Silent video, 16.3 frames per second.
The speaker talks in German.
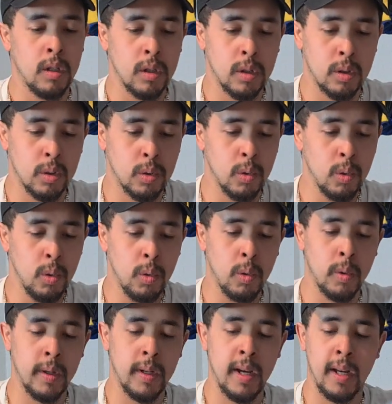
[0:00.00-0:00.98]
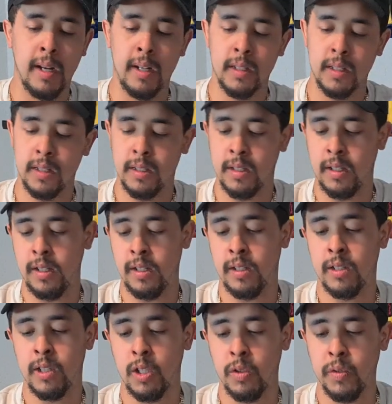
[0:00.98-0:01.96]
So, nach langer
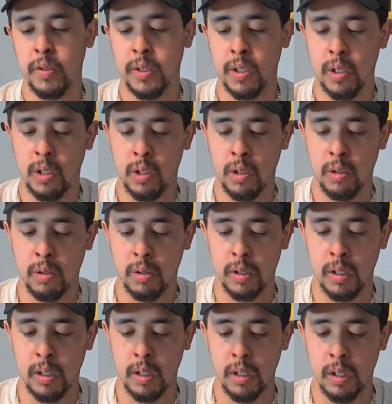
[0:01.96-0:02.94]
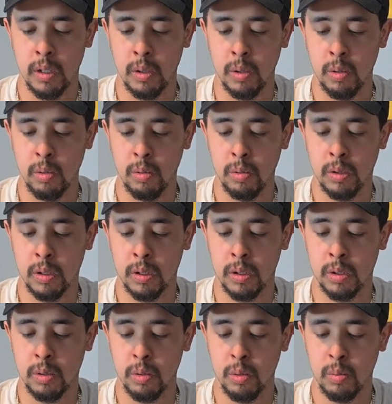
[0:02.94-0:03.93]
Zeit kaufe ich auch
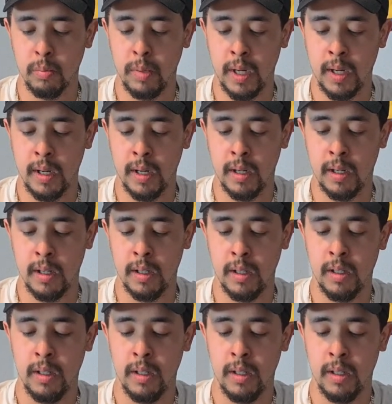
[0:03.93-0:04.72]
Yotsuba